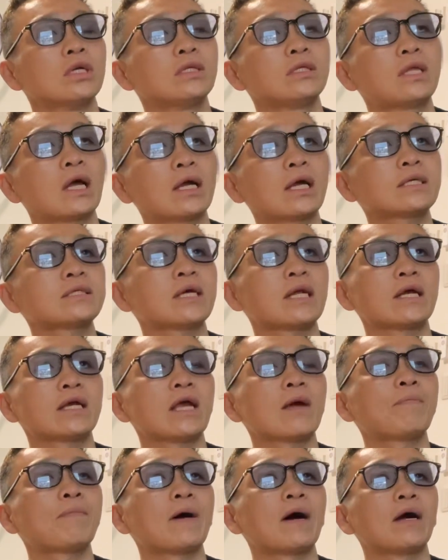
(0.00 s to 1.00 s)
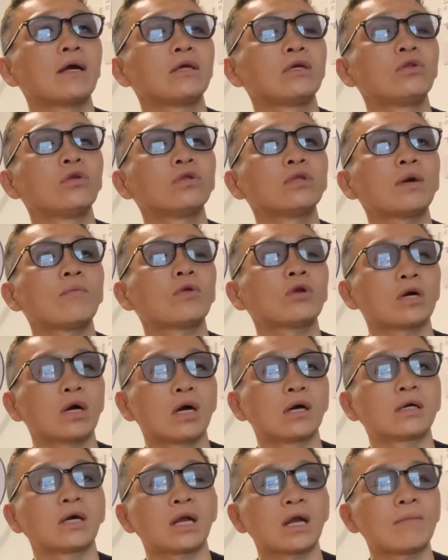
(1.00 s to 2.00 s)
だけじゃない。やっぱ、いろんなもの
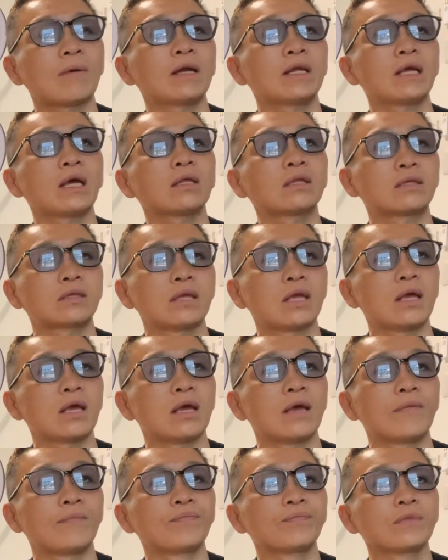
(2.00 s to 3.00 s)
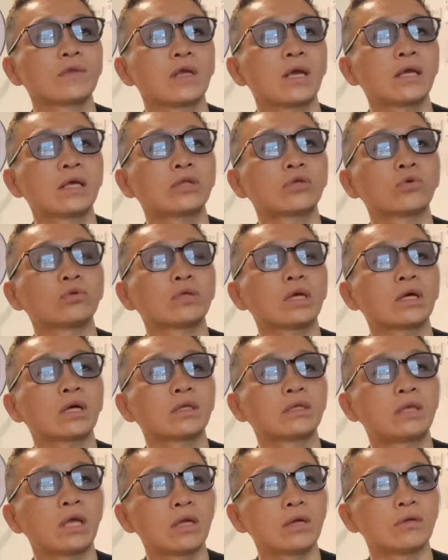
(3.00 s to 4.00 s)
が絡まり合って、えー、ケトン体
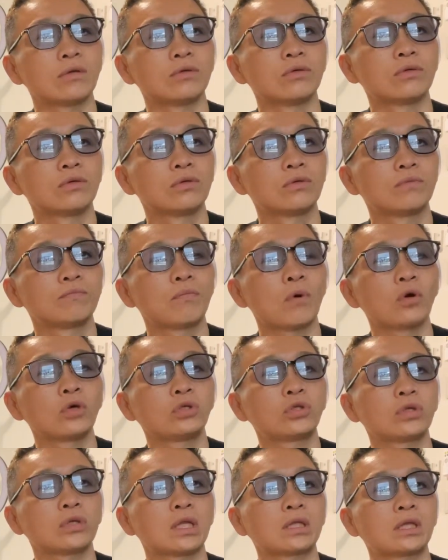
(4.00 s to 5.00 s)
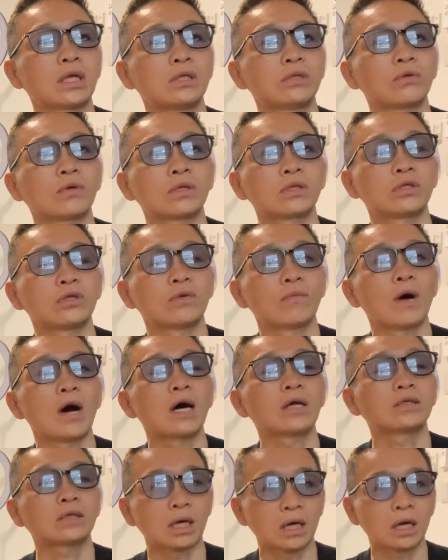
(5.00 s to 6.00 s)
が出るポイントだったりとかっていうのも
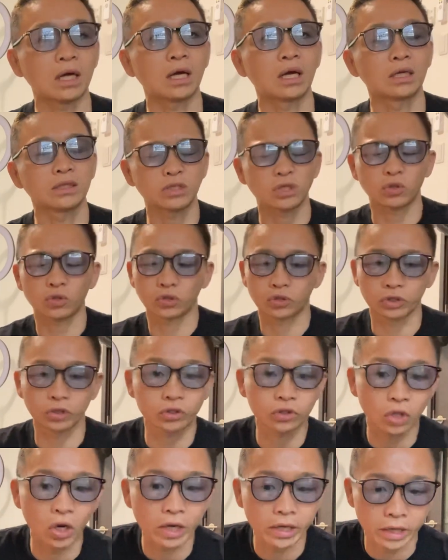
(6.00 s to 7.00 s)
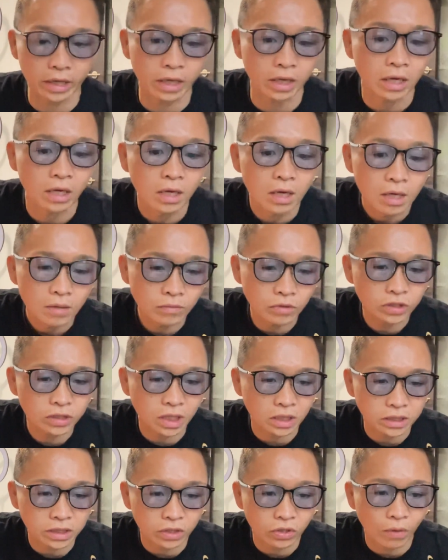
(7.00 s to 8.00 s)
あるから、ちょっとすっごい
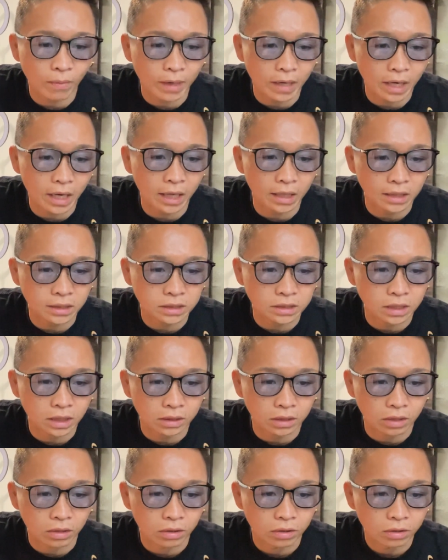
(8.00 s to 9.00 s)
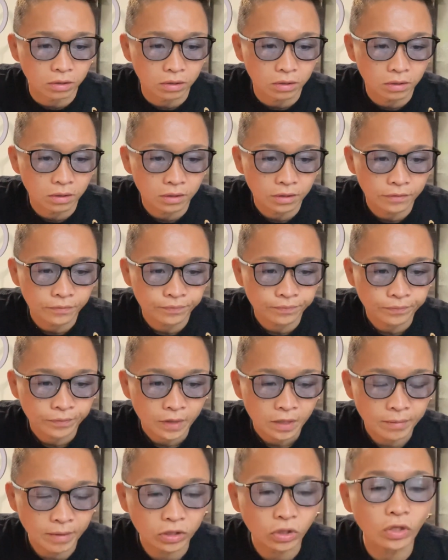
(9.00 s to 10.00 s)
難しい細かい話になってる。
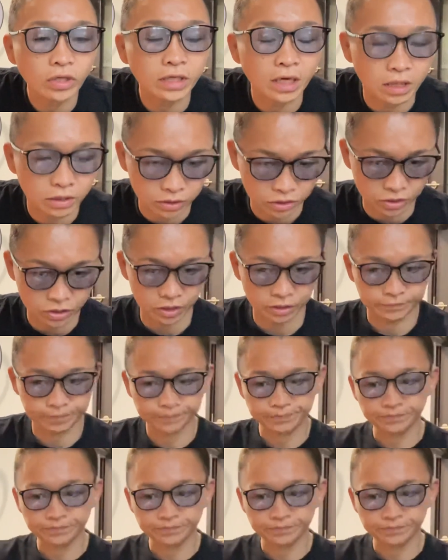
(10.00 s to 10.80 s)
まあ、とにかく、